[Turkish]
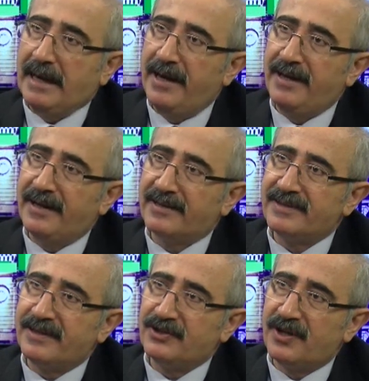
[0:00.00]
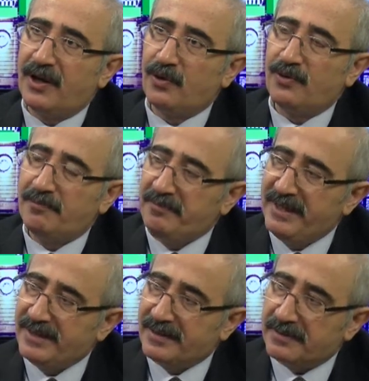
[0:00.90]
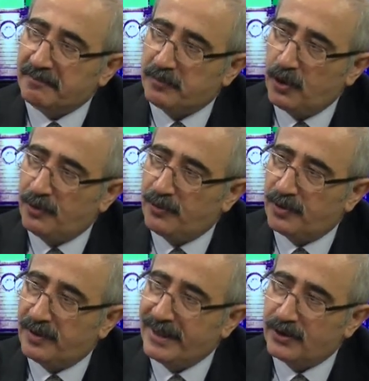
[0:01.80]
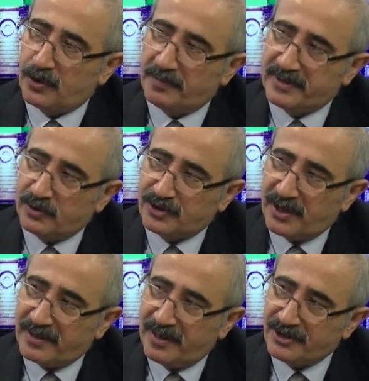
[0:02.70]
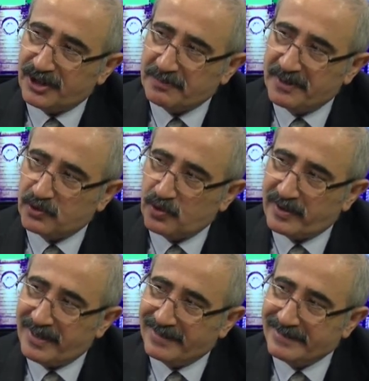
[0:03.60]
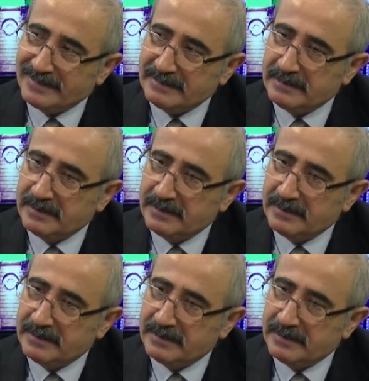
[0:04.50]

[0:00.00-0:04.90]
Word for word: En azından Cağalo'nun bir bölümünü, hiç olmasa o çatal çeşme sokağını